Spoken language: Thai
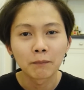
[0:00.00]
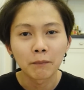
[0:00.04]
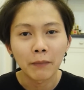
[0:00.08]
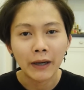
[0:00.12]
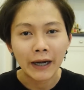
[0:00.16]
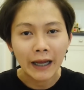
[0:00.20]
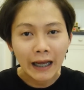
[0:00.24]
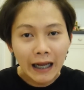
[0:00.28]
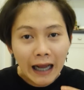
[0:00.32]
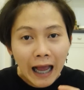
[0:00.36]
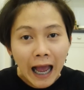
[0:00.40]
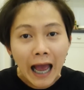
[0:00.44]
พ
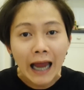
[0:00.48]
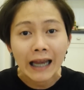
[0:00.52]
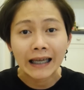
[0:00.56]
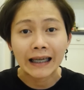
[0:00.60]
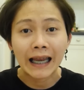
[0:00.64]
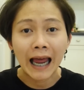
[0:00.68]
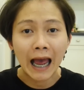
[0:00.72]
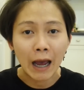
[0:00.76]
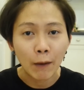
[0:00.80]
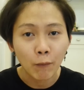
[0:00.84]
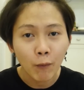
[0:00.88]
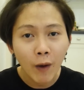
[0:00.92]
นักงาน
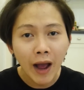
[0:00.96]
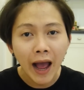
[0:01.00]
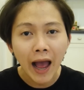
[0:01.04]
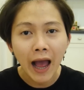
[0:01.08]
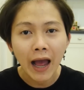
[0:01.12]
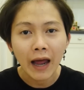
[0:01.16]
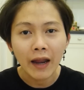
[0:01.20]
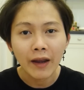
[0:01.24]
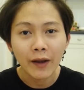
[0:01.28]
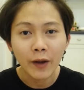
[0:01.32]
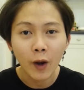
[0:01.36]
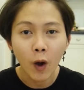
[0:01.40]
ถามว่า
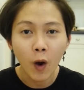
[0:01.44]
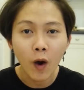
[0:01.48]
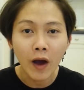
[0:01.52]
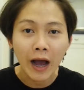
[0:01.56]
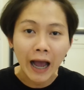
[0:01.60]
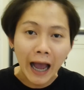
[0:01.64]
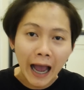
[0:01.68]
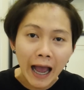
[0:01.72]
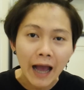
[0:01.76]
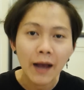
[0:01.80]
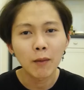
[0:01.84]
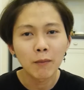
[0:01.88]
น้อง
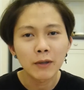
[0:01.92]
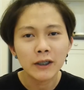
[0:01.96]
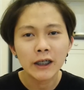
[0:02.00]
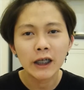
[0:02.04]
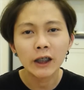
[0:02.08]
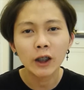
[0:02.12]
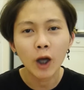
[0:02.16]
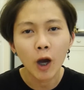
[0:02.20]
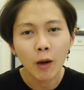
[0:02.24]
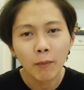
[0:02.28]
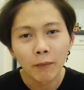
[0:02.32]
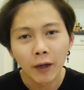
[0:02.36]
คะไม่ใช่
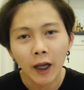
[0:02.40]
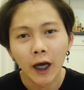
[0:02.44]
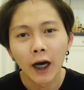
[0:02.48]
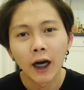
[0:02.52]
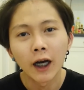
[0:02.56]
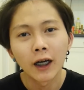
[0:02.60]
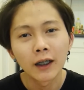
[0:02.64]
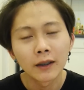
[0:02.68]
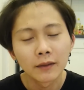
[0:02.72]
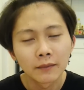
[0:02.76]
ทอมเหรอ